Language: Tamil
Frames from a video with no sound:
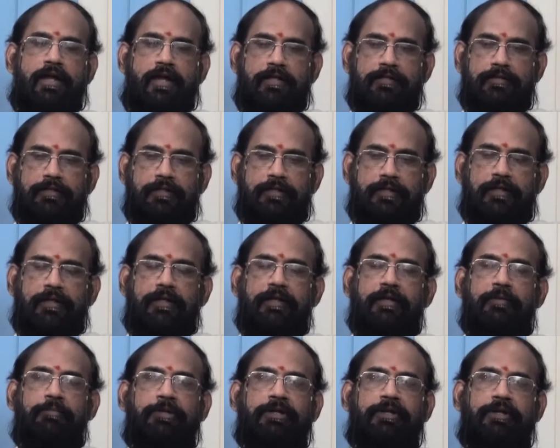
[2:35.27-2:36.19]
அந்த
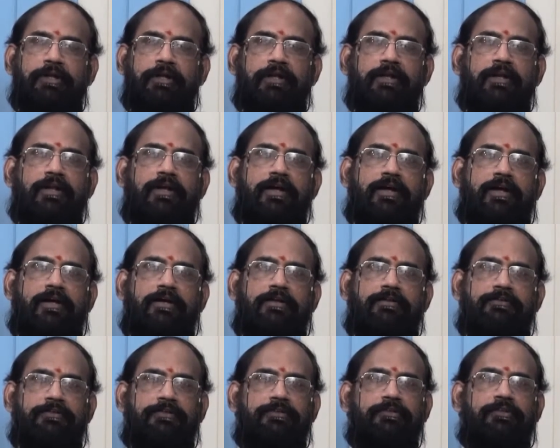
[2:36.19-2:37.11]
நிலையை பற்றி எல்லாம்
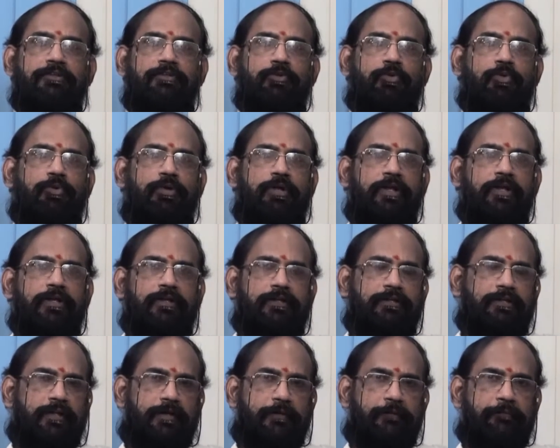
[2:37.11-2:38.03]
சிந்தித்து கொண்டே
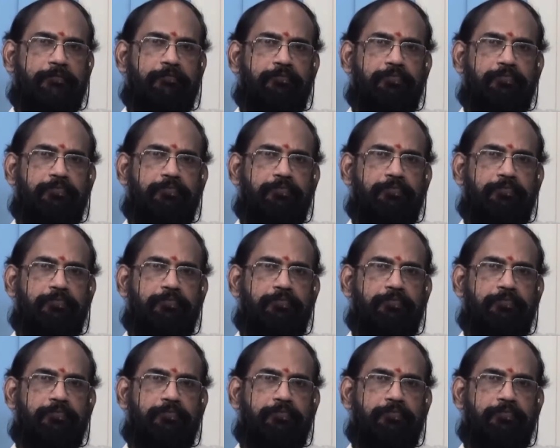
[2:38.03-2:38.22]
இருந்தேன்